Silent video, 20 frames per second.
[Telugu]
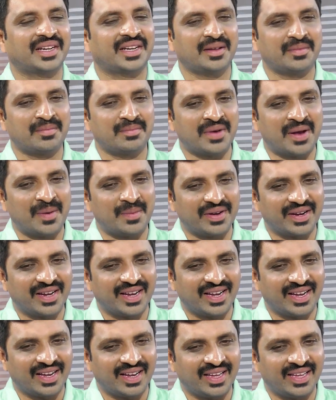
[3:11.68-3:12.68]
అంటే
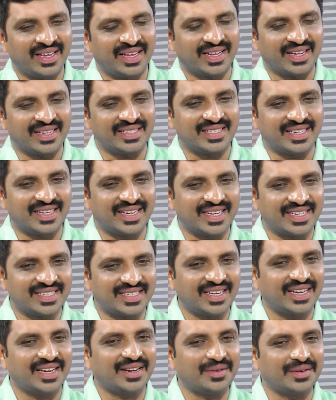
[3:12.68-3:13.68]
మామూలుగా ఈ
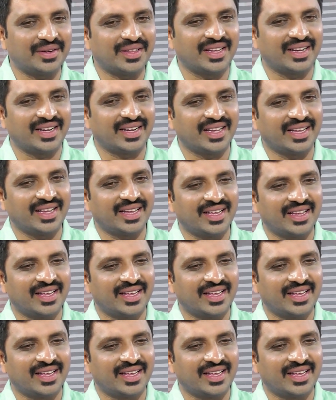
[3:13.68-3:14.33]
కన్సిడరేషన్ ఎలా ఉంటుందంటే